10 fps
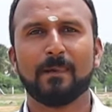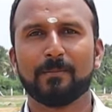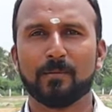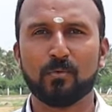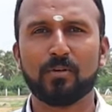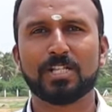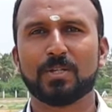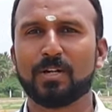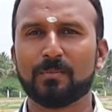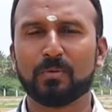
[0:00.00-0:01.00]
இப்போ மூணு லட்ச
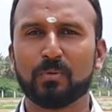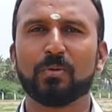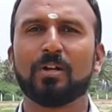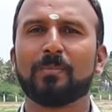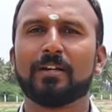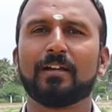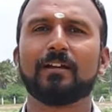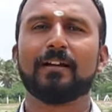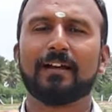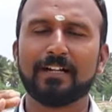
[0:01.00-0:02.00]
ரூபா நம்ம கொடுக்குறோம் அப்படின்னா
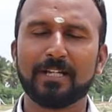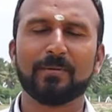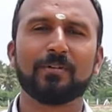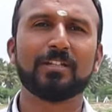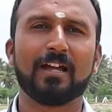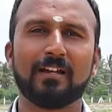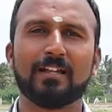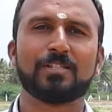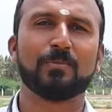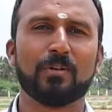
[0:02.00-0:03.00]
கண்டிப்பாக வந்து நாலு
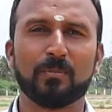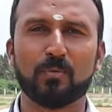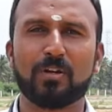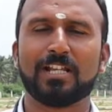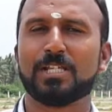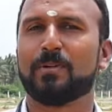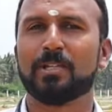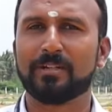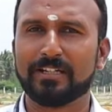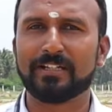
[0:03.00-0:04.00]
லட்சமோ இல்லை மூன்று லட்சமோ
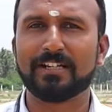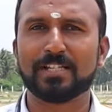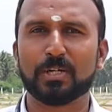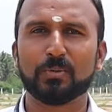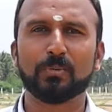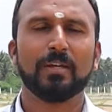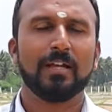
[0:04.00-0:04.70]
அந்த மாதிரி இன்க்ரீஸ் ஆகும்